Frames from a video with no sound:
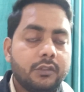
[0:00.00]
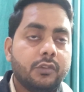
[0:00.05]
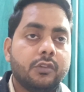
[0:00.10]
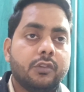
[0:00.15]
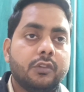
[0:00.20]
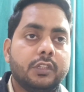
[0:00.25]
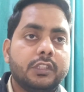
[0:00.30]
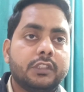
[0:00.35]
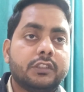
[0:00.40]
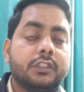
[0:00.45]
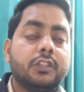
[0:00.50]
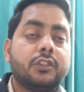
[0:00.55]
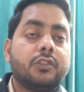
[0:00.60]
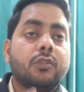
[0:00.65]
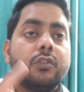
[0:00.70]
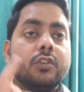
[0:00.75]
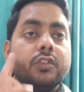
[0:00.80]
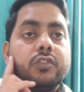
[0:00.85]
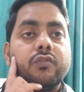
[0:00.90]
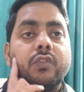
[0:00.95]
तो इसकी
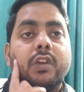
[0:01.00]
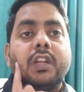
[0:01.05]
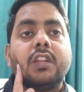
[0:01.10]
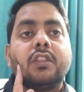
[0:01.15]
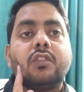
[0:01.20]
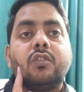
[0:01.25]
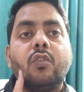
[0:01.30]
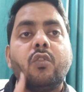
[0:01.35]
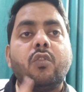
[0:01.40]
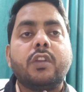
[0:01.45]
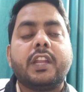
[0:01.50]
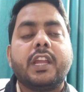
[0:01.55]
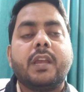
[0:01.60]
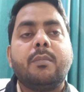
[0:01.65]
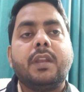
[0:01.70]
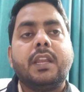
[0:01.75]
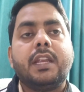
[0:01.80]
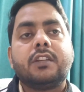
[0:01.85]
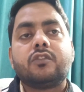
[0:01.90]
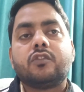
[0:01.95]
डोज़ जो है ना दो
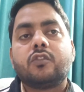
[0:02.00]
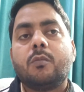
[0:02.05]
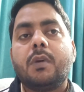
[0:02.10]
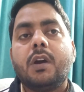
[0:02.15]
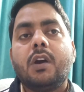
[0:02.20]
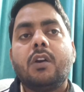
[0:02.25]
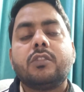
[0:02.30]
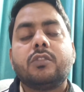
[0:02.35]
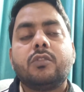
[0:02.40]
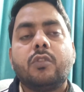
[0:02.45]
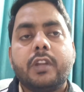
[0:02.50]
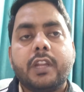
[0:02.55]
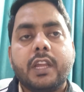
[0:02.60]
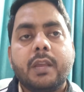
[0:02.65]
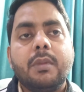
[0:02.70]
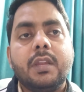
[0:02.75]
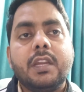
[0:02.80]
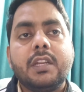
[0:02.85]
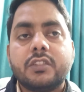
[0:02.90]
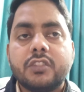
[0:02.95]
टैबलेट सुबह और दो
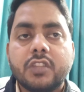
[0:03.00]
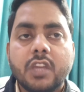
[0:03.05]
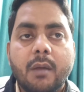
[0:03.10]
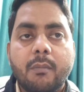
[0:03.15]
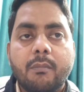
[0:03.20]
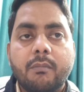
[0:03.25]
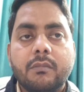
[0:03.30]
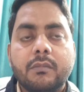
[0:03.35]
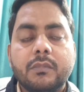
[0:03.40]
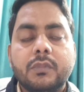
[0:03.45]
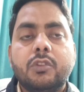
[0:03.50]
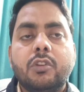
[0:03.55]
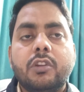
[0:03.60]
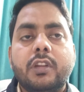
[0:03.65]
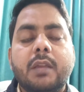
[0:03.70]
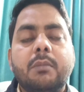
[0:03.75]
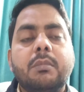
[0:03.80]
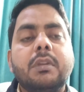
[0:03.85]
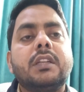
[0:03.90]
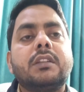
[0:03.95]
टैबलेट शाम दो
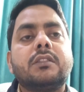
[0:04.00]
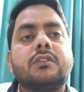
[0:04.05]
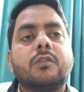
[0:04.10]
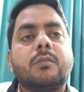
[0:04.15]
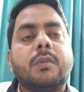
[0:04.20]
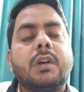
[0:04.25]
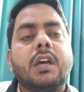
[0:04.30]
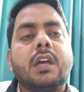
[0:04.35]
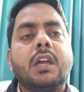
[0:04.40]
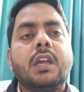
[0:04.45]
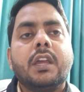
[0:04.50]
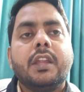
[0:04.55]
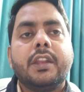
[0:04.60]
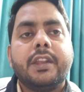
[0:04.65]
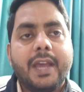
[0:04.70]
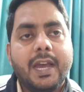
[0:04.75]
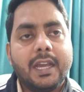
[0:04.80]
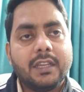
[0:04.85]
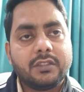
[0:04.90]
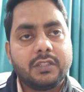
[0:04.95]
टैबलेट सुबह
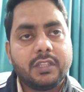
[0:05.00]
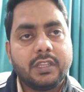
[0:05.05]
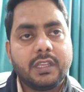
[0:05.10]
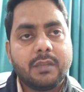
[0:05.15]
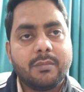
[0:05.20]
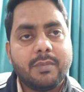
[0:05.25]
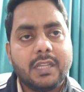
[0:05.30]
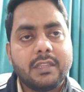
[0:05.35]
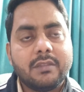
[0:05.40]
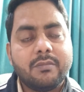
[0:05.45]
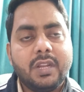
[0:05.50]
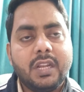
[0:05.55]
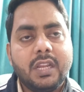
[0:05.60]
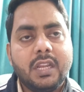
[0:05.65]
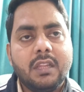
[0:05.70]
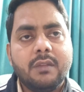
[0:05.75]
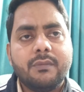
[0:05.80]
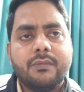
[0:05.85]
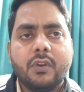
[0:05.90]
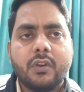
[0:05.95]
नाश्ते के बाद में
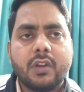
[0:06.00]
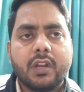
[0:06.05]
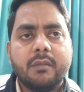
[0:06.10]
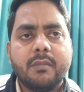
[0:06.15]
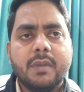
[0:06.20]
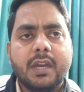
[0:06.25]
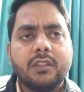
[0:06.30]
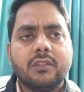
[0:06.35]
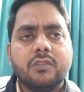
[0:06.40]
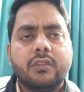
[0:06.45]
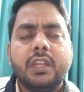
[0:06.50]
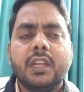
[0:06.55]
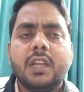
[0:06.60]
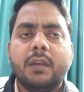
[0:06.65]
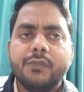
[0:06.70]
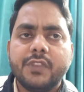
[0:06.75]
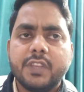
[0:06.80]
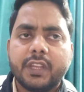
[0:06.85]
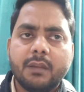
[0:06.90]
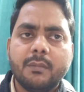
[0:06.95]
ले लें फ़ौर बाद तो नहीं
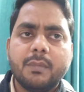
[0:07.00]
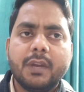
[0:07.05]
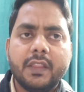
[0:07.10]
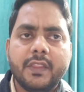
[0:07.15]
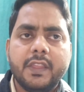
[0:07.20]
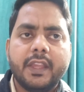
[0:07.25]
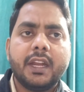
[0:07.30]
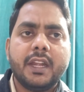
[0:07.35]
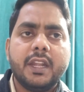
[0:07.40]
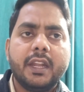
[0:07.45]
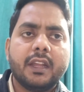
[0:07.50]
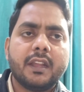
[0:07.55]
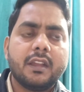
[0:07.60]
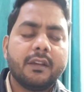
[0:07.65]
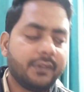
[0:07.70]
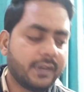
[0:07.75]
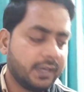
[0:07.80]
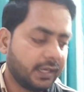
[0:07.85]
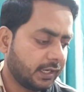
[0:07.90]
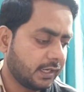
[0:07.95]
कम से कम आधे घंटे
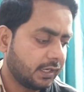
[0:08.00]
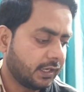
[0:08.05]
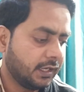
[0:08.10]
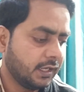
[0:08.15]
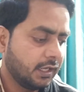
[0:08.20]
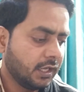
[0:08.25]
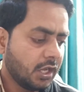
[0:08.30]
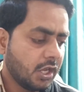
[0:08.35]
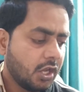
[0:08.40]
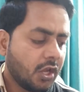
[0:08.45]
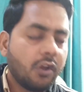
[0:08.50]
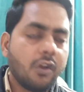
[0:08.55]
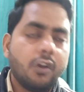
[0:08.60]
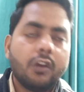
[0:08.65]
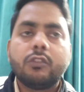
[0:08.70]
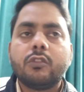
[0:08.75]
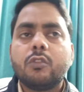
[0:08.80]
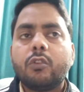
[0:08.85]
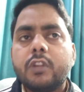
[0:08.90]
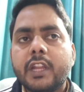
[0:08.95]
का फ़र्क रखें
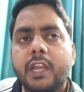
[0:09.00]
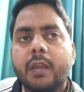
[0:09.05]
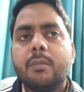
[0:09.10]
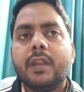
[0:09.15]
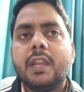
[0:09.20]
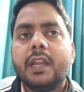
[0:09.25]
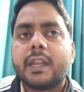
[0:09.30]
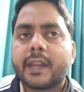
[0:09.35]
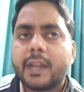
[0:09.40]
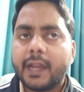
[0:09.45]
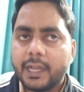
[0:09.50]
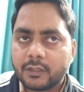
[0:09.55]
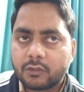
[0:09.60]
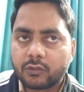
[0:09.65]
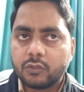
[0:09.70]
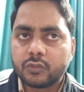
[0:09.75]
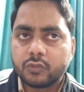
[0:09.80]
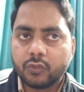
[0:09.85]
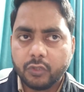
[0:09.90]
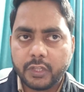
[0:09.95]
और दो टैबलेट
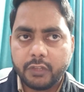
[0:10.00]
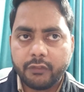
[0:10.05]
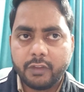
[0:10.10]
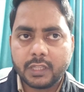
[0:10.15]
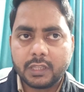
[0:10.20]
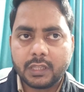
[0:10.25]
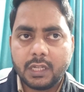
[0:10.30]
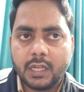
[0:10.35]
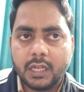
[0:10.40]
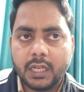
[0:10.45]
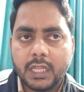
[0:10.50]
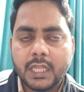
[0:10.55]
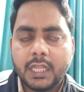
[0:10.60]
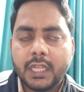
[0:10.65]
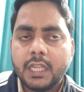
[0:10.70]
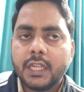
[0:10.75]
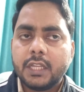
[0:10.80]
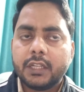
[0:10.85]
रात को सोते वक्त ले लें